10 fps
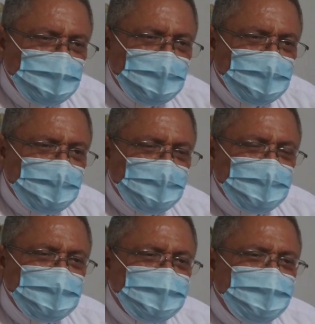
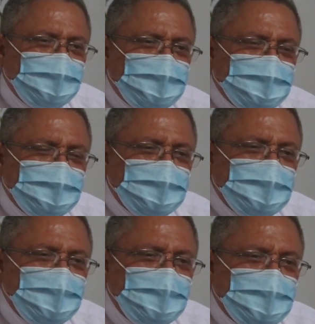¿verdad?
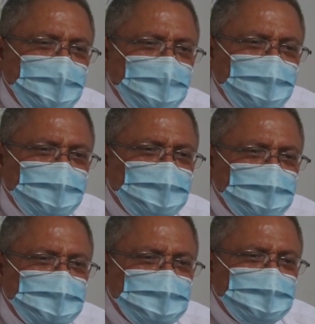Y te digo,